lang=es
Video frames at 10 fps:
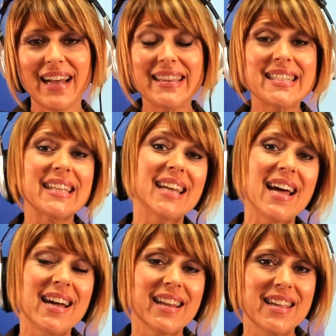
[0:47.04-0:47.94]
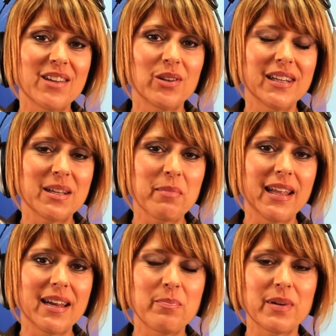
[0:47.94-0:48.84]
Antes de entrar de lleno en el tema
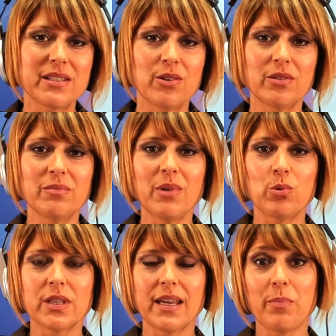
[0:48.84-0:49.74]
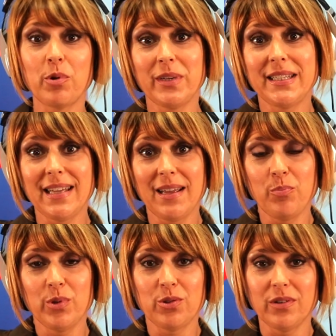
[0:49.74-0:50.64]
de la depresión, me gustaría
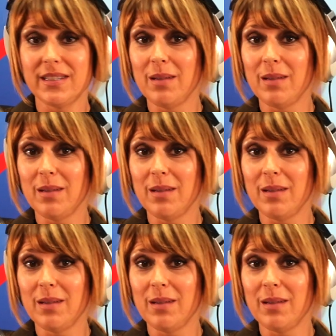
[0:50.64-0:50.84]
aprovechar, puesto que